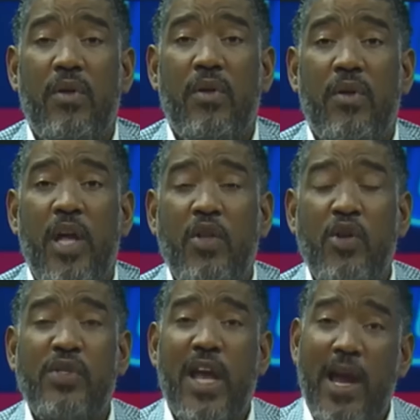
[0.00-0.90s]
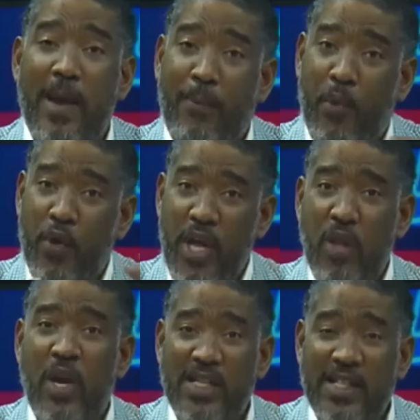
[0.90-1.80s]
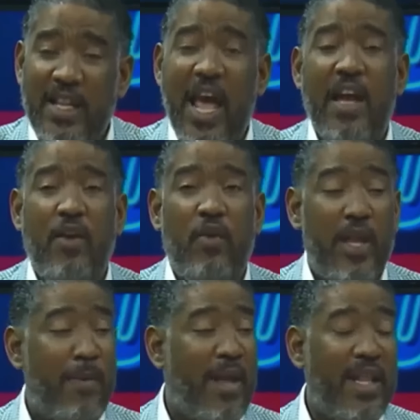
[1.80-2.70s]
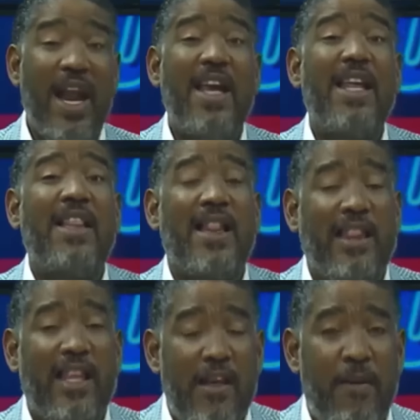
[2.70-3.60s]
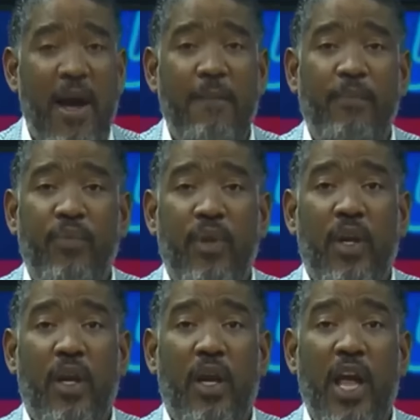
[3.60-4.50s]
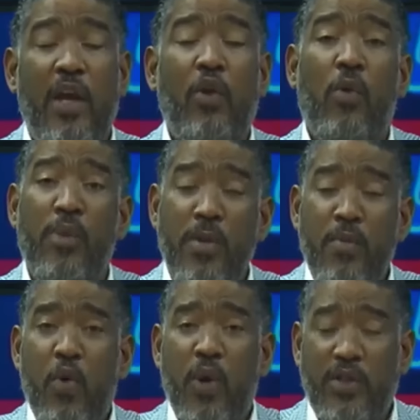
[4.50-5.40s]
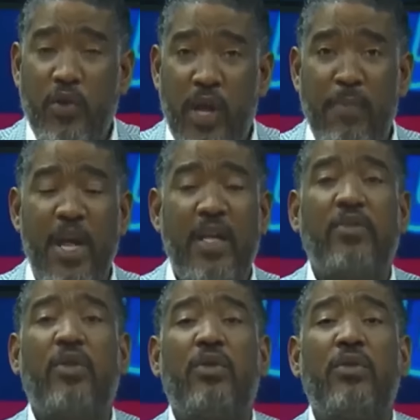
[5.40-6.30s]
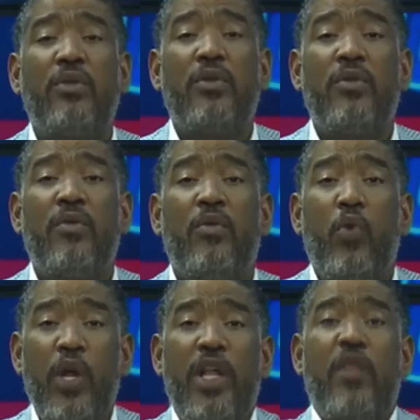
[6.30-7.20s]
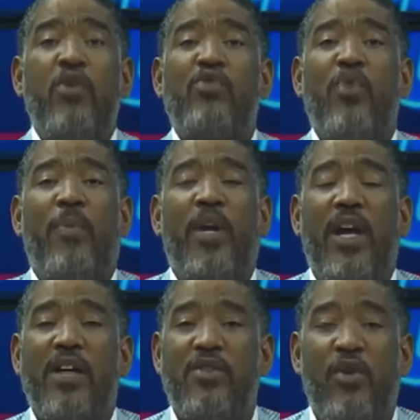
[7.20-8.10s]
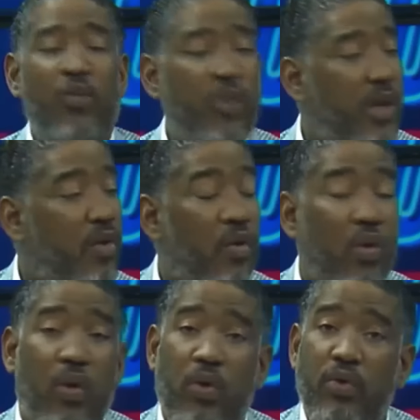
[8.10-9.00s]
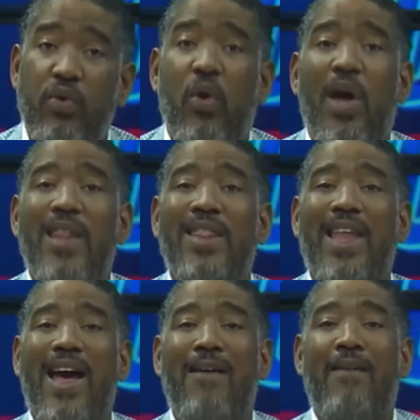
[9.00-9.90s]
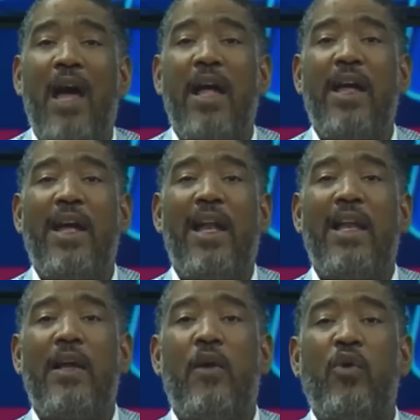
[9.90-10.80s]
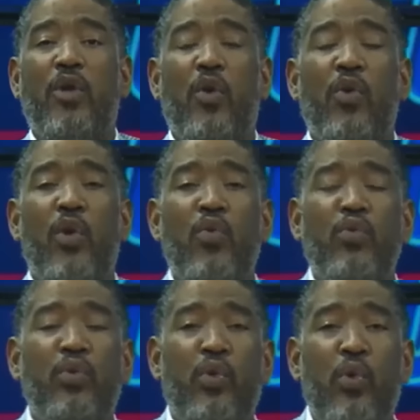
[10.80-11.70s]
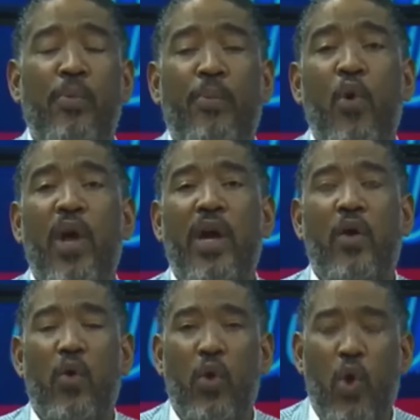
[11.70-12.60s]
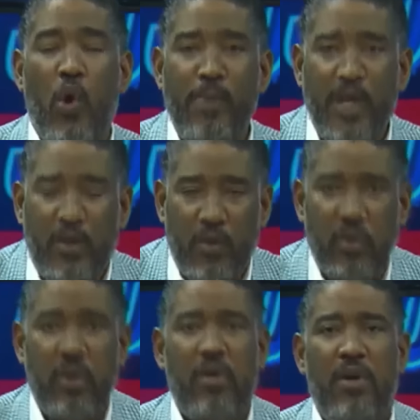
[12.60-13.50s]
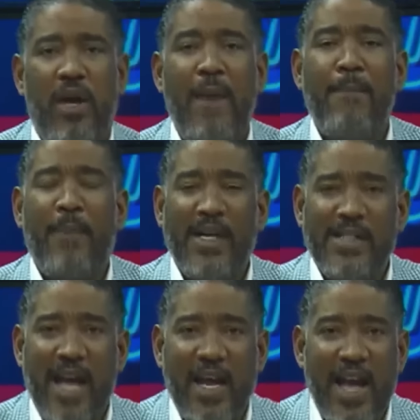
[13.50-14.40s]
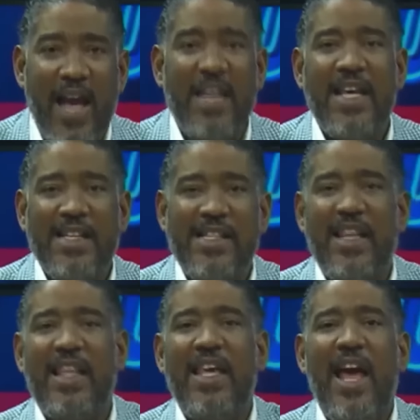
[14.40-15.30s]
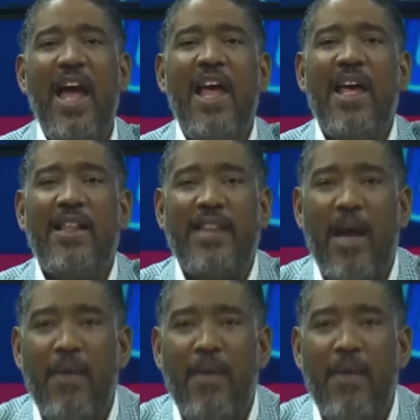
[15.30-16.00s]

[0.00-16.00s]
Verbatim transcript: Entonces, poniendo el escenario de manera equitativa, en los mismos cuestionamientos, Luis dio su explicación, Luis dijo, no, yo andaba en el helicóptero de un grupo económico, empresarial, y ese día estaba...